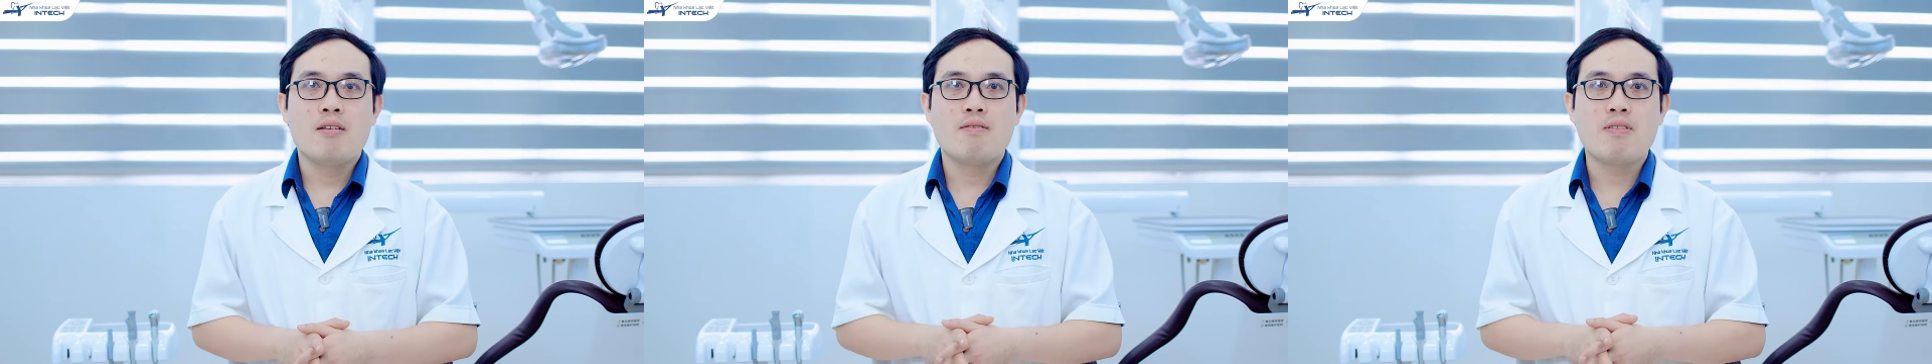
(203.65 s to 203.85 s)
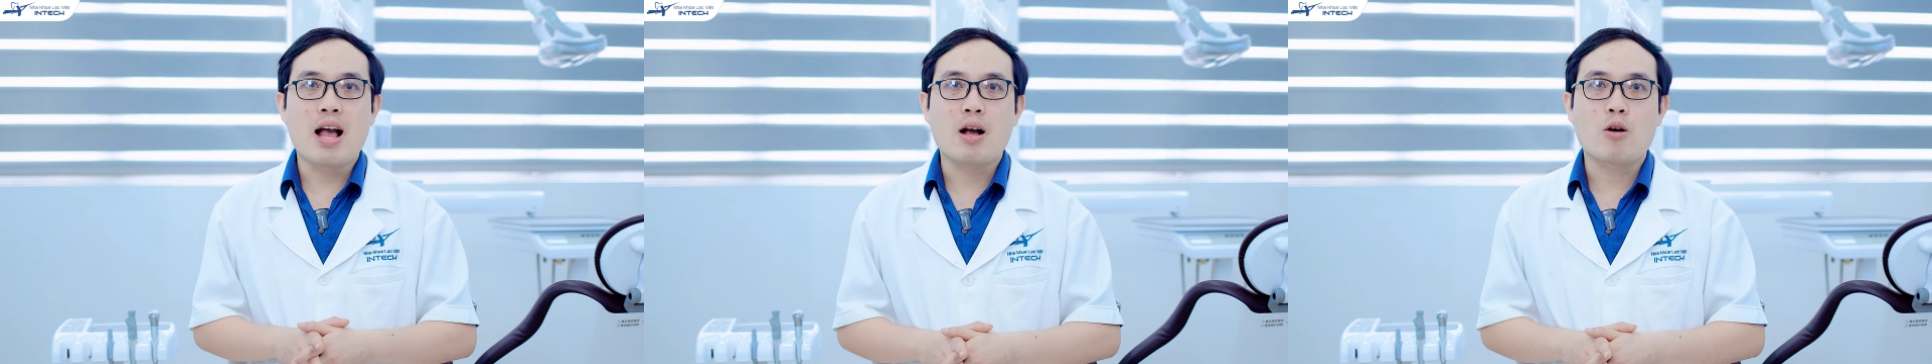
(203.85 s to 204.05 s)

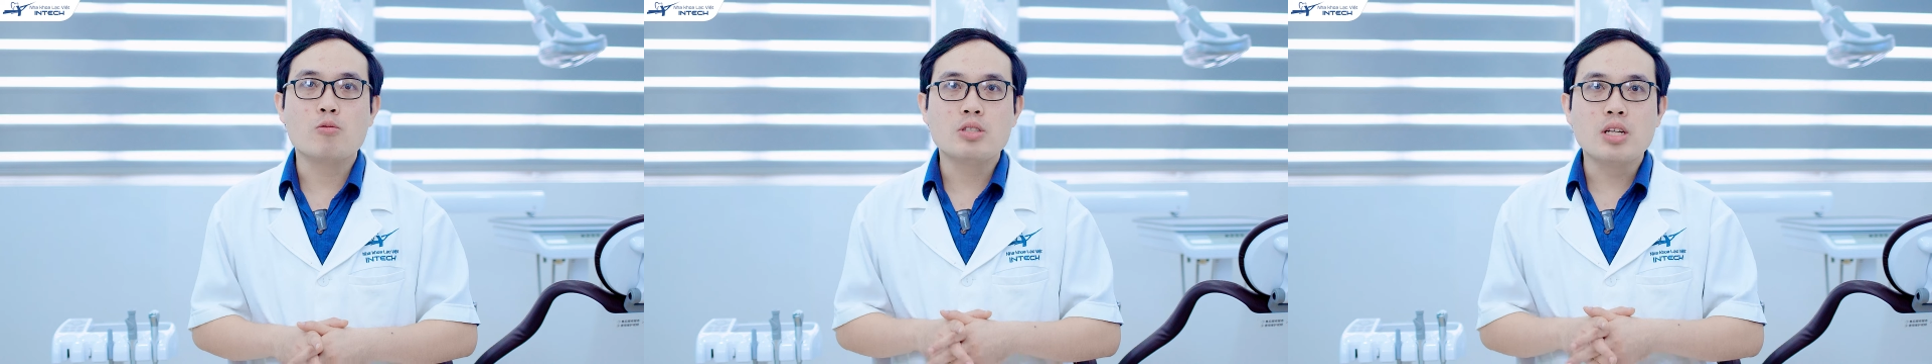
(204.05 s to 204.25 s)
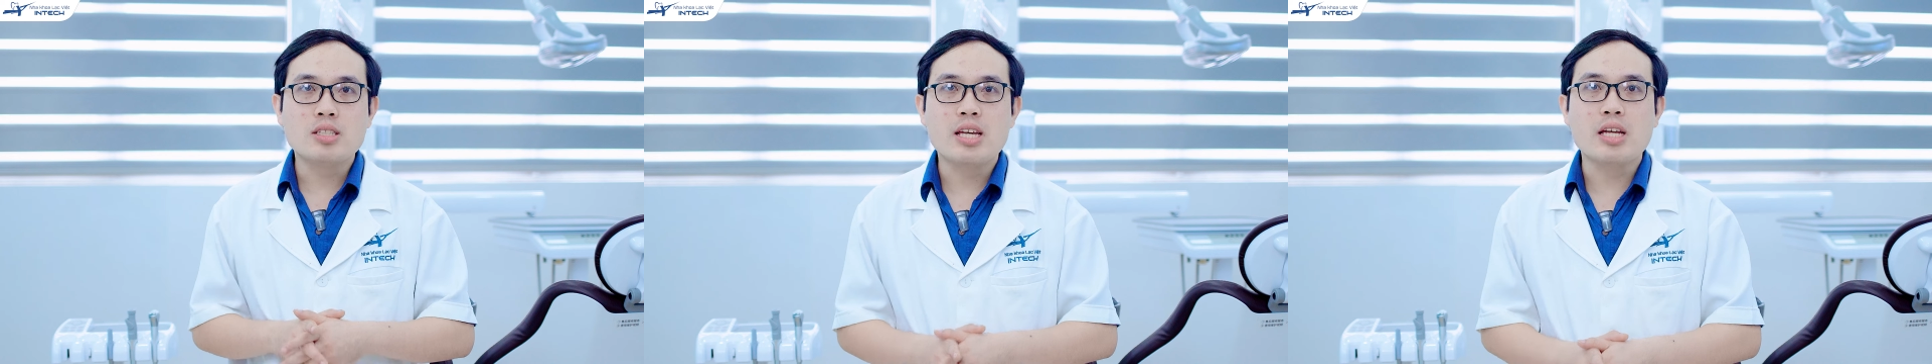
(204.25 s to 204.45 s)
và
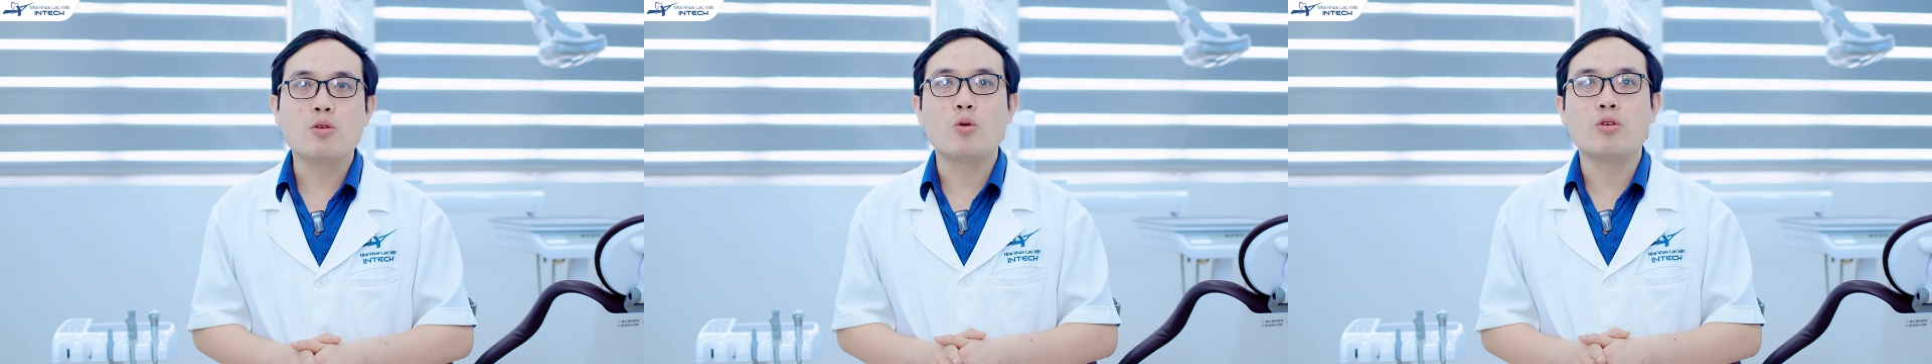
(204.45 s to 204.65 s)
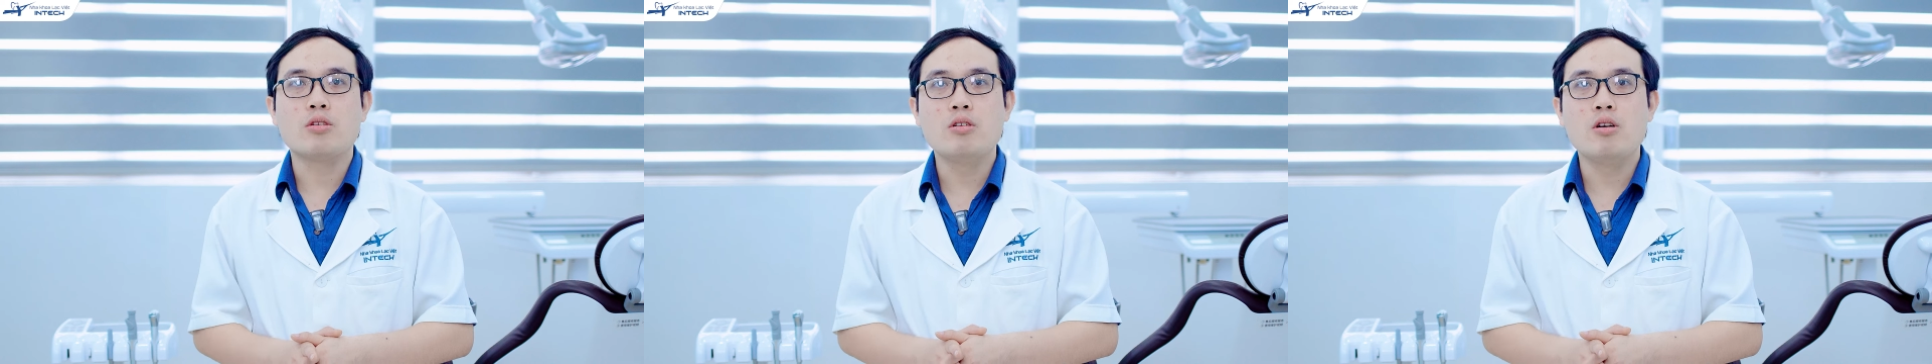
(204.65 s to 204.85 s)
cũng rất dễ
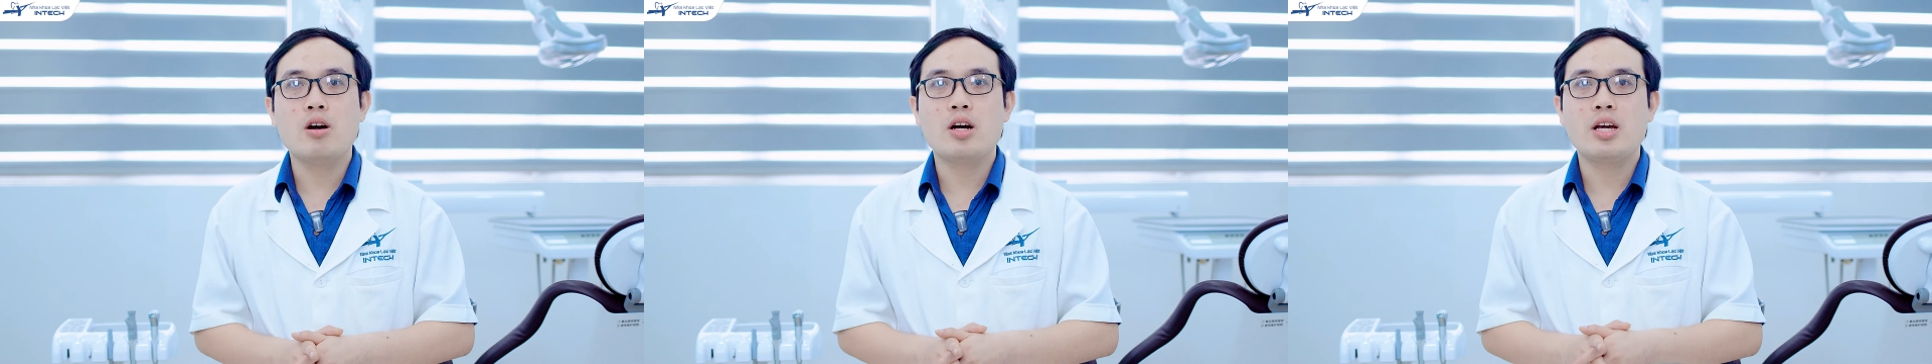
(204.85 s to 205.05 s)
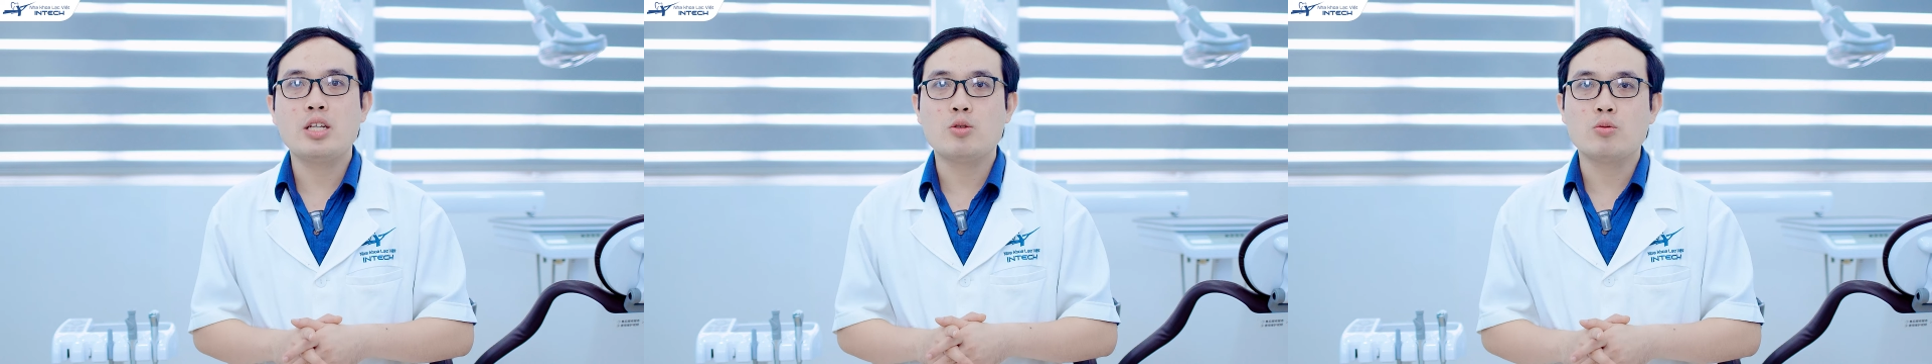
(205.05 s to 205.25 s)
tổn
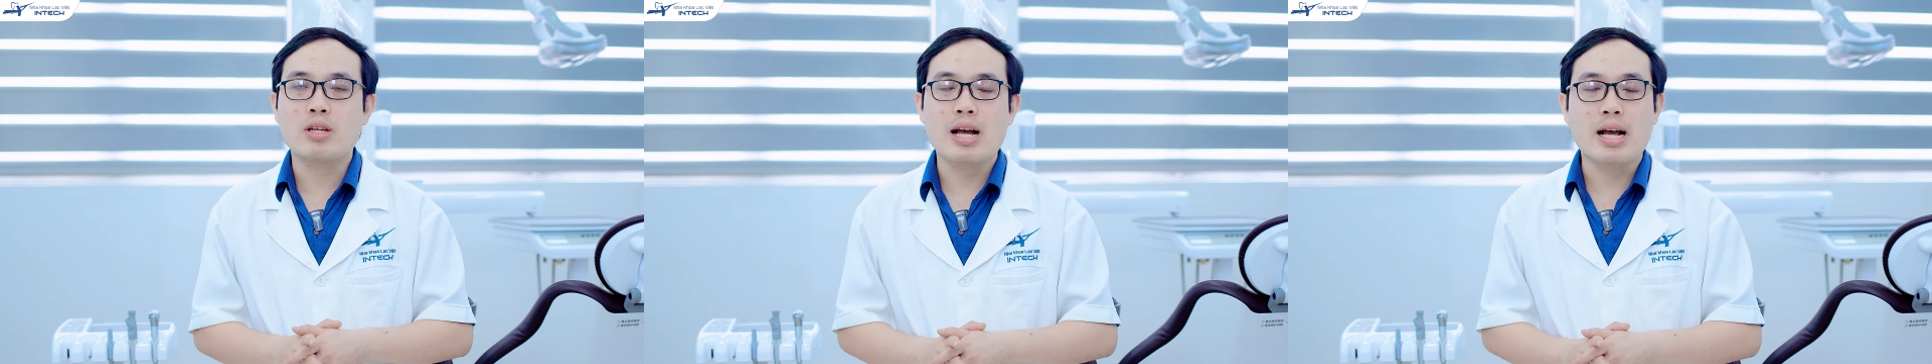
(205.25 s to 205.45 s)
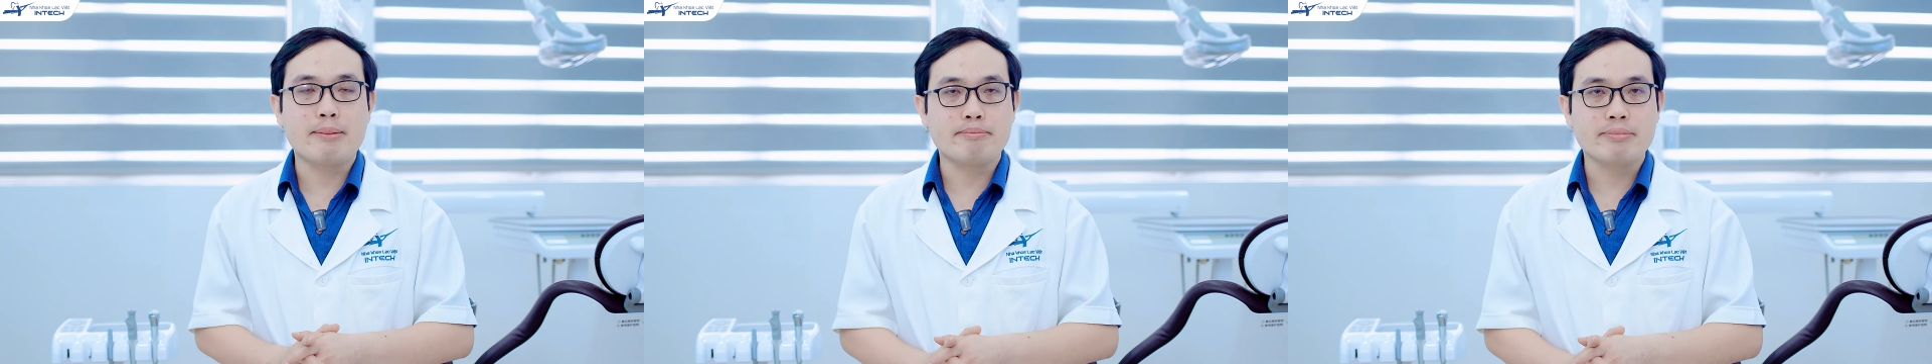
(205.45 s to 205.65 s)
thương khi chúng
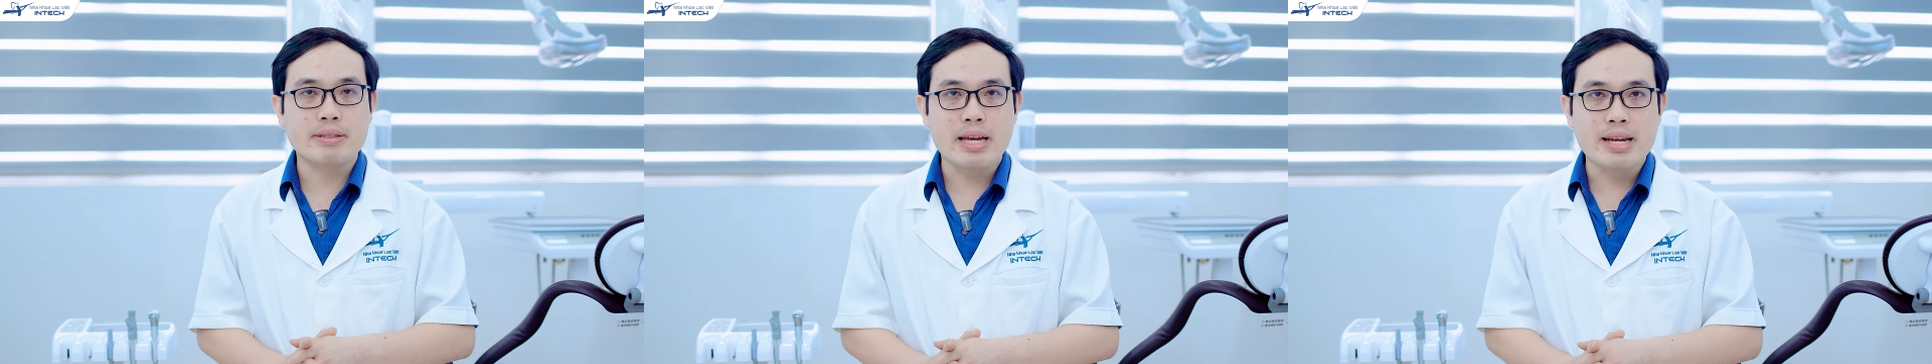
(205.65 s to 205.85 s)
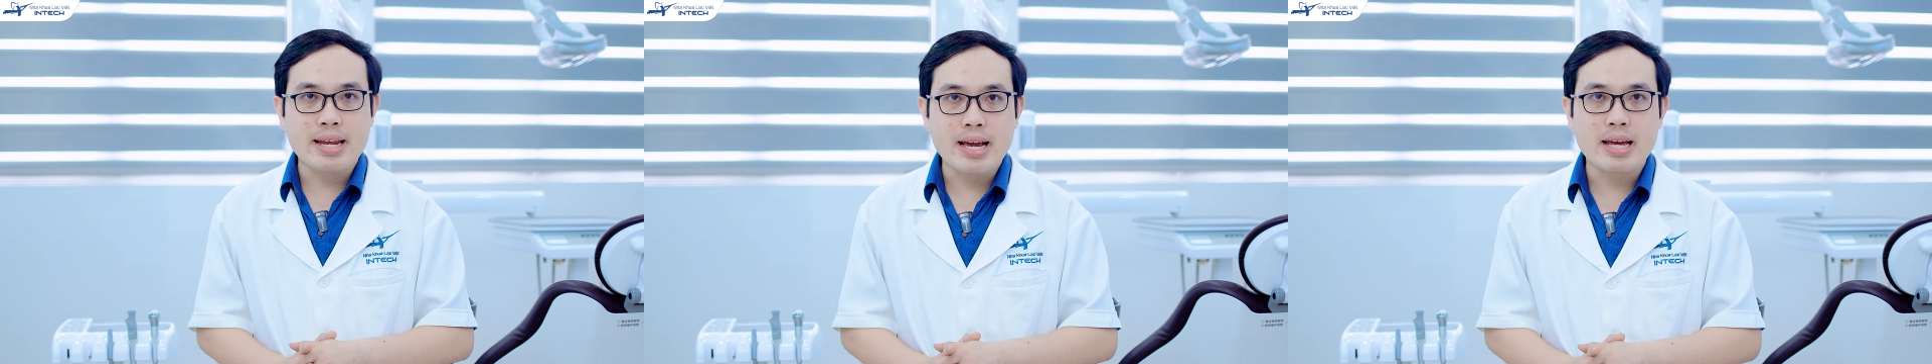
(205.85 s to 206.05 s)
ta gặp
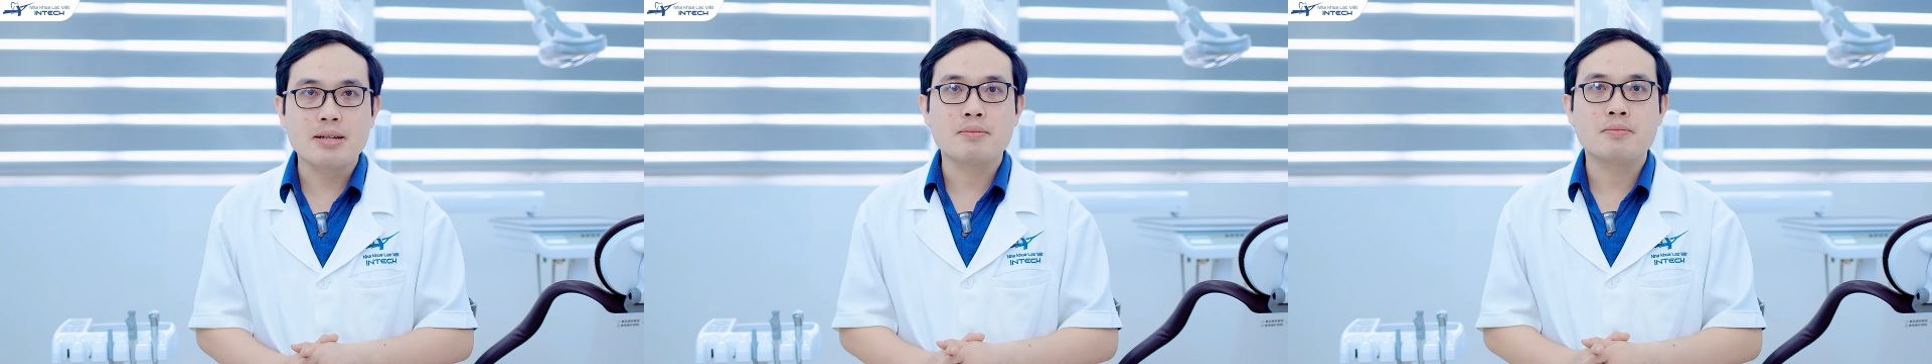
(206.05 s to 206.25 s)
tai nạn.